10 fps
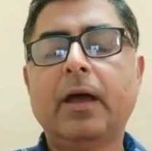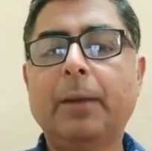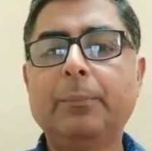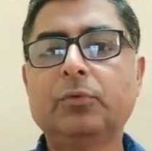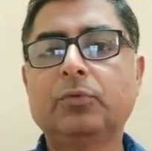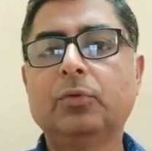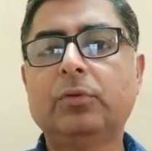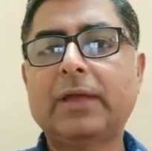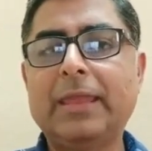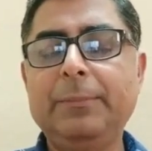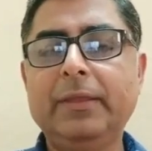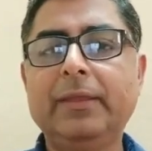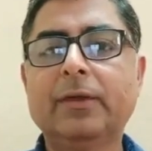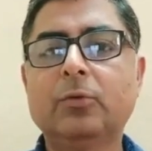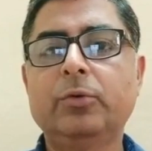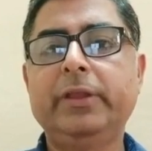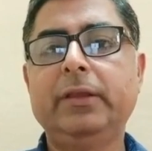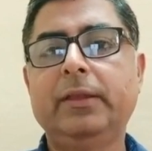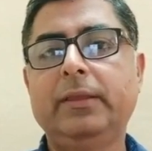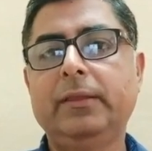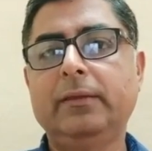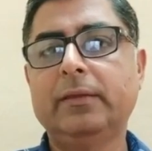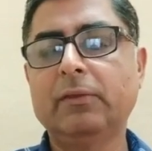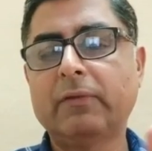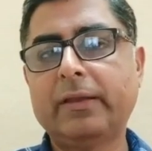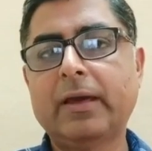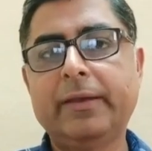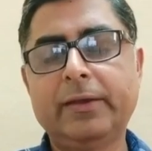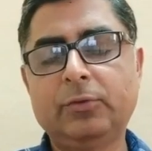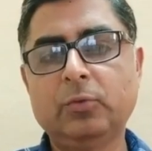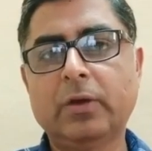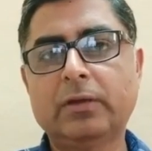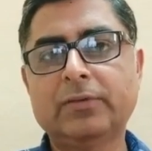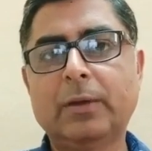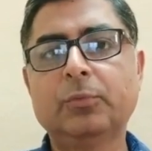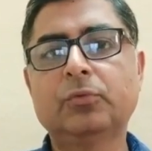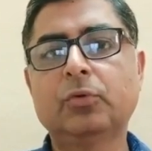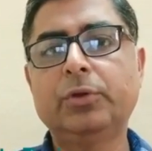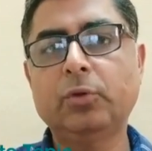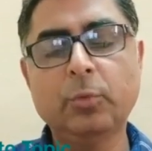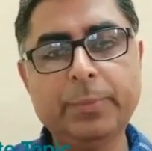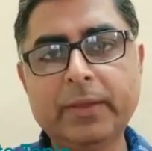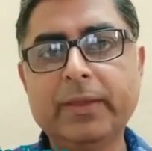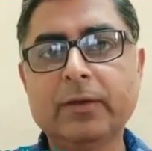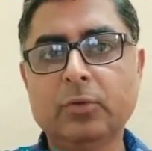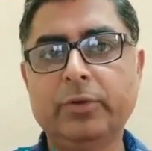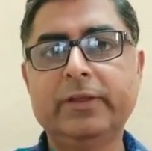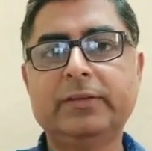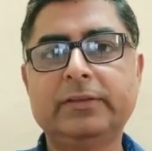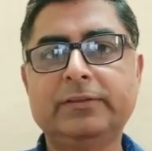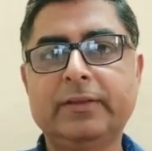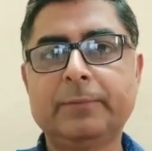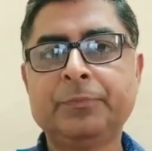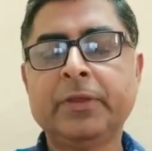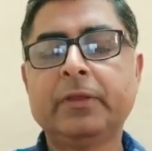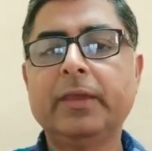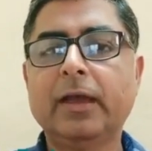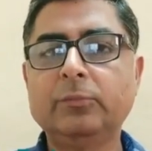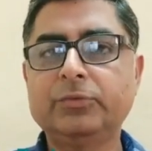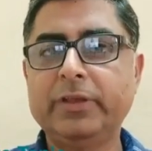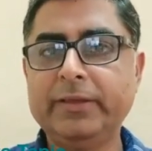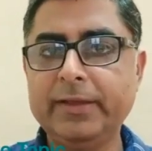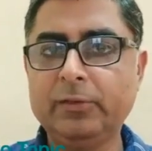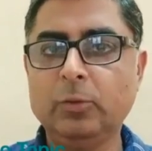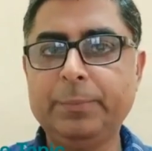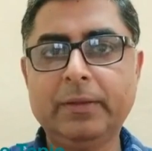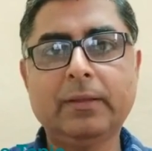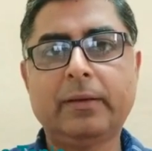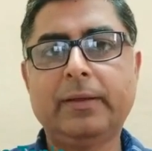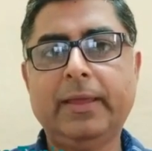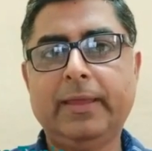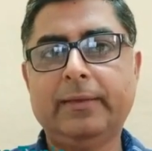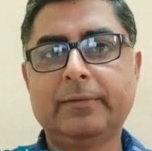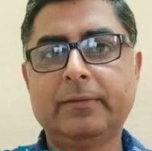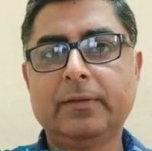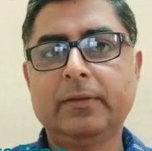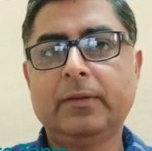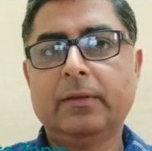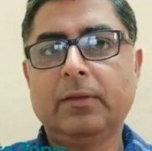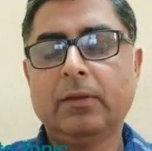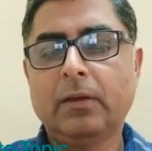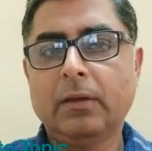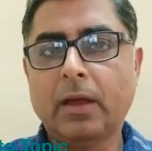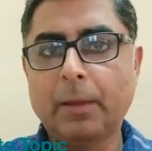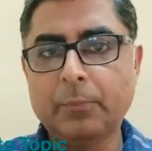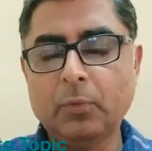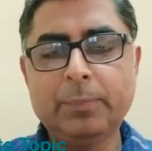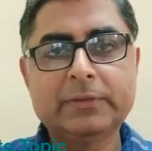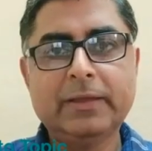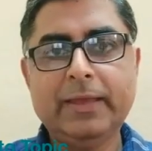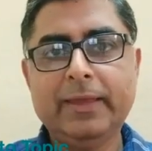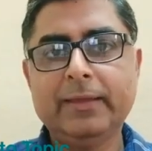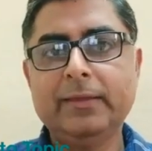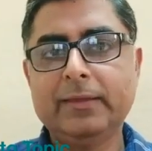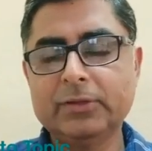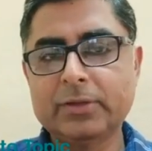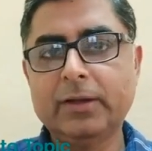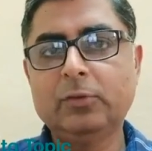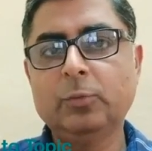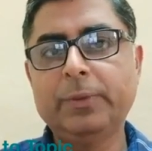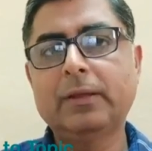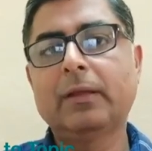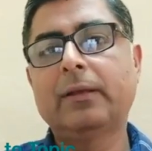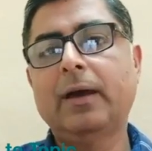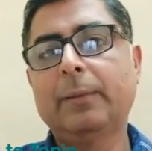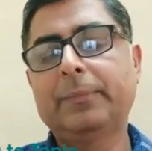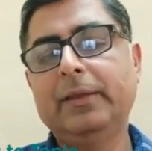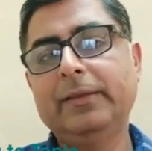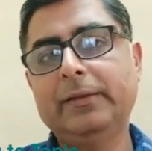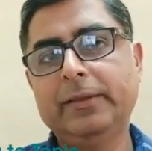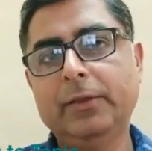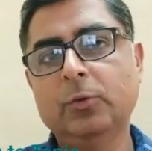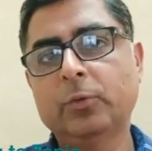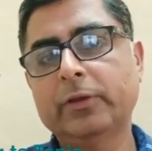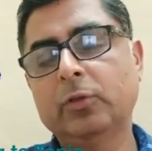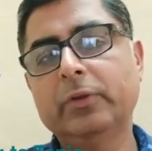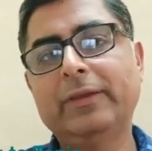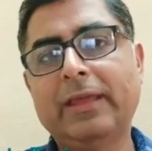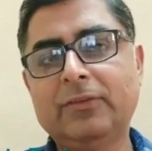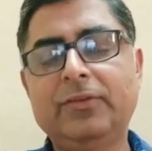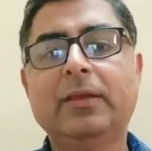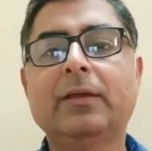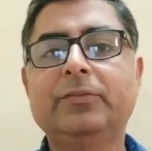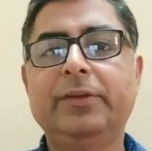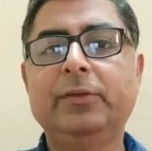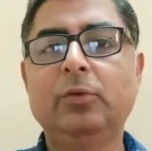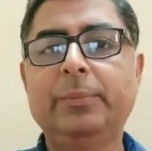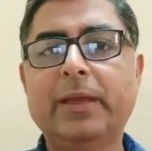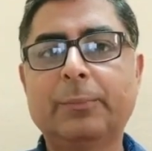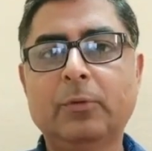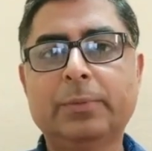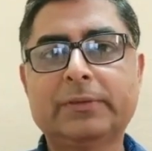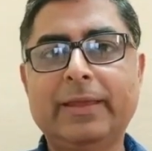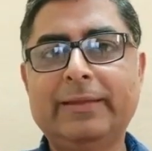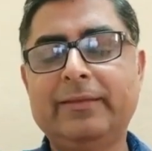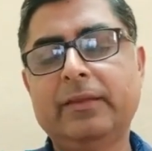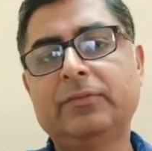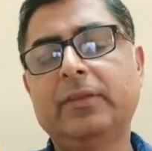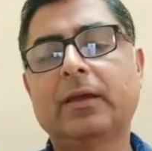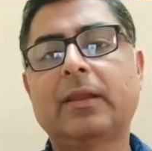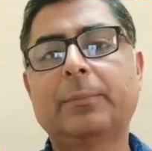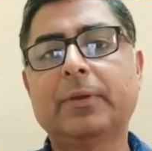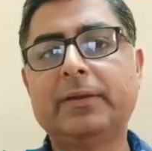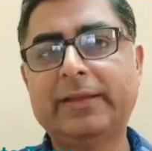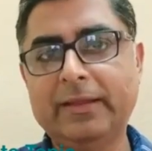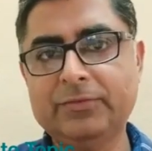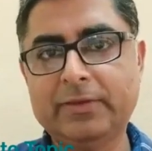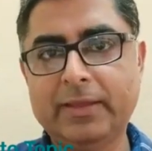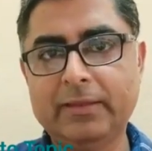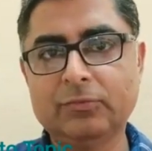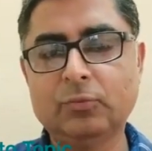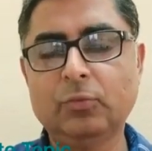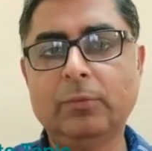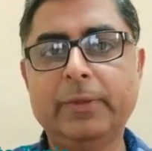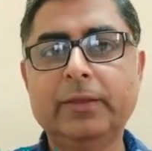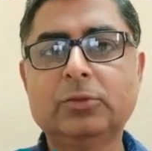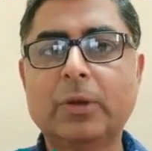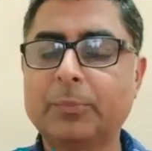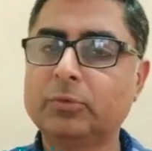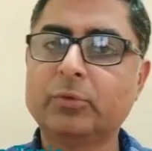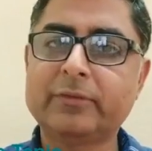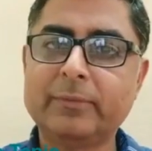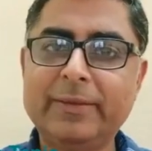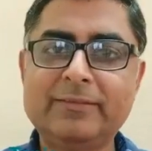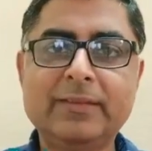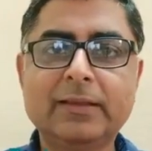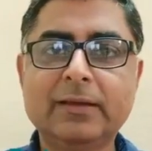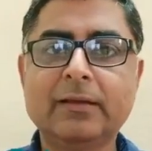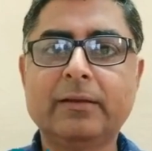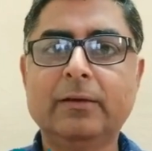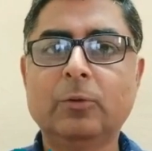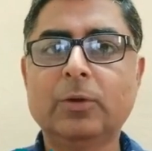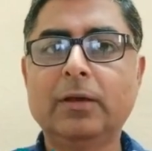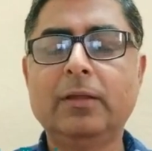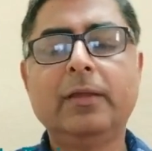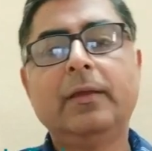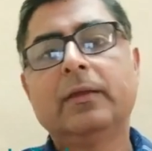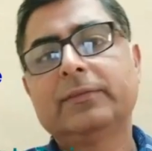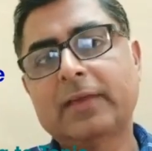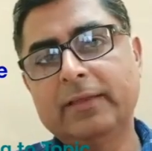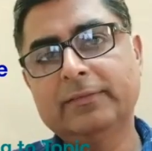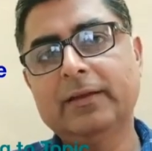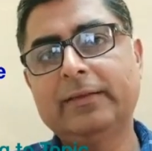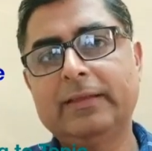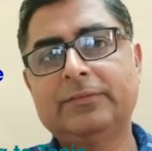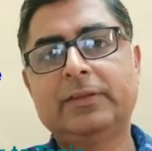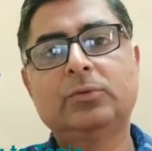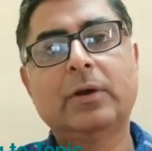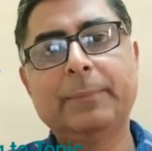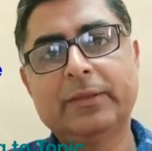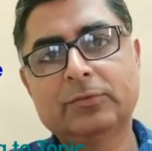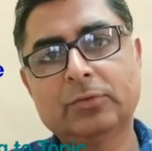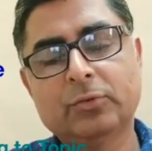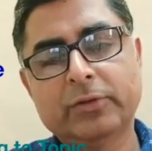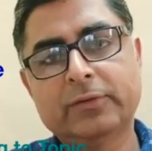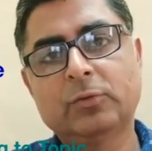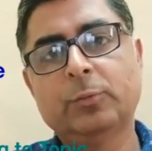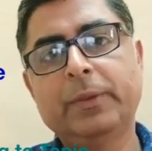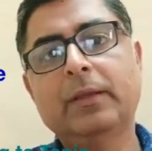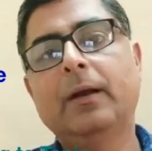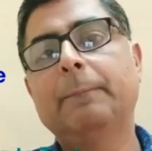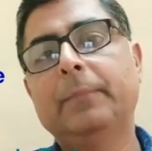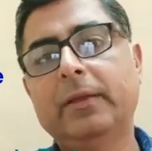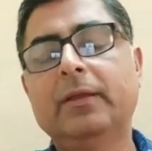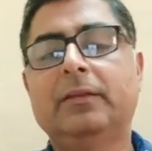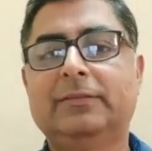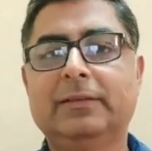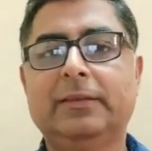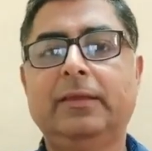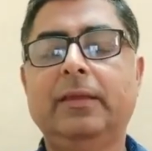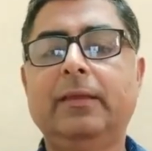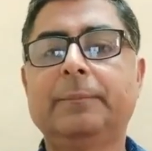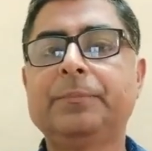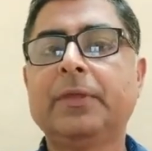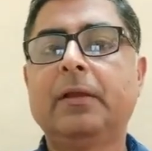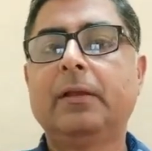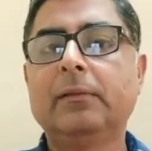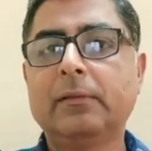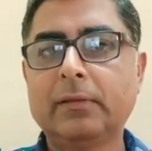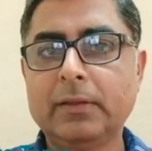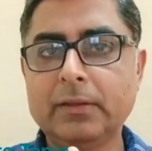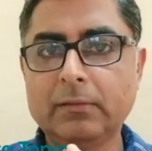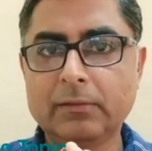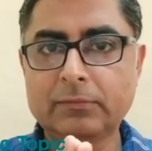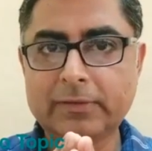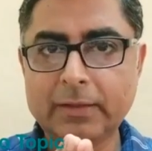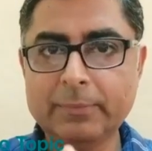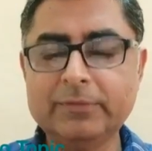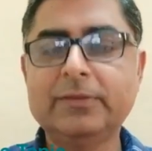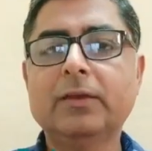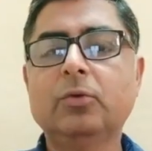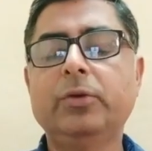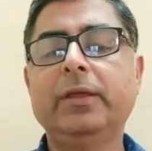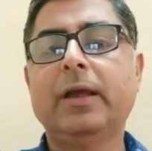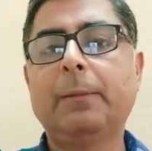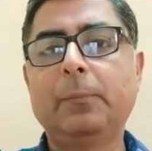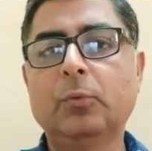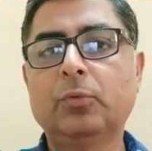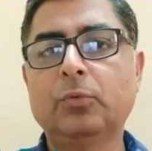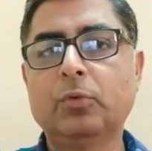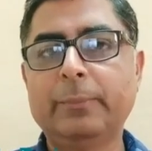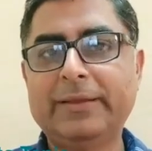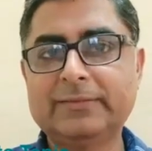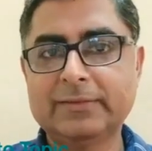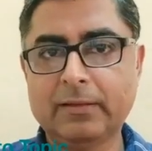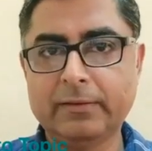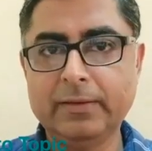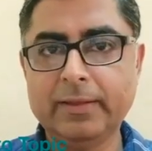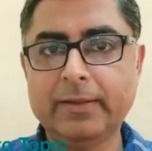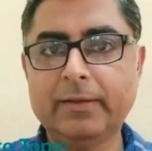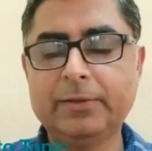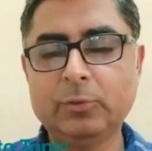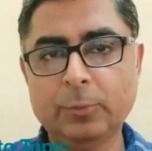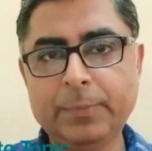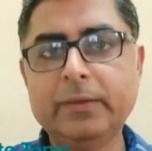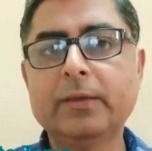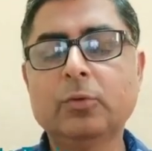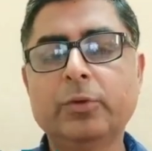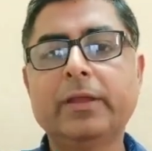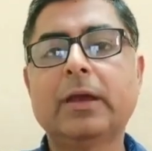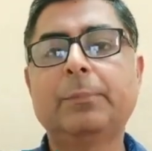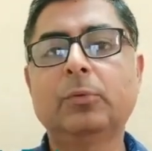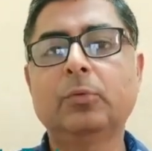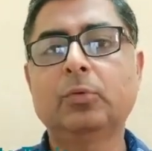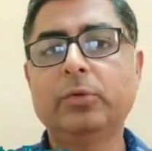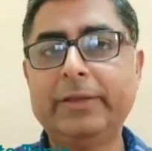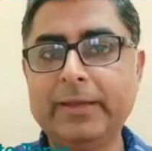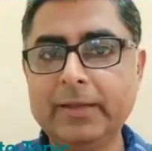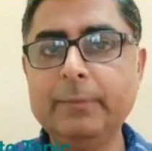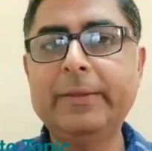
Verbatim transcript: आप उसको टाइमिंग के अकॉर्डिंग नहीं कि वन आवर या टू आवर्स आप उसको टॉपिक के अकॉर्डिंग दीजिए कि आज मुझे ये टॉपिक करना है आपको पता है कि कितना टॉपिक करना आपके लिए ठीक होगा क्योंकि नेक्स्ट डे का शेड्यूल भी आपको पता है नेक्स्ट डे अगर आपका टेस्ट है स्कूल में तो आपको थोड़ा सा मैथ्स ज्यादा करना होगा साइंस का टेस्ट है तो आप मैथ्स को थोड़ा सा टॉपिक कम भी कर सकते हैं सिलेबस के अकॉर्डिंग आप लोगों को मैथ्स करनी है टॉपिक के अकॉर्डिंग आप लोगों को डेली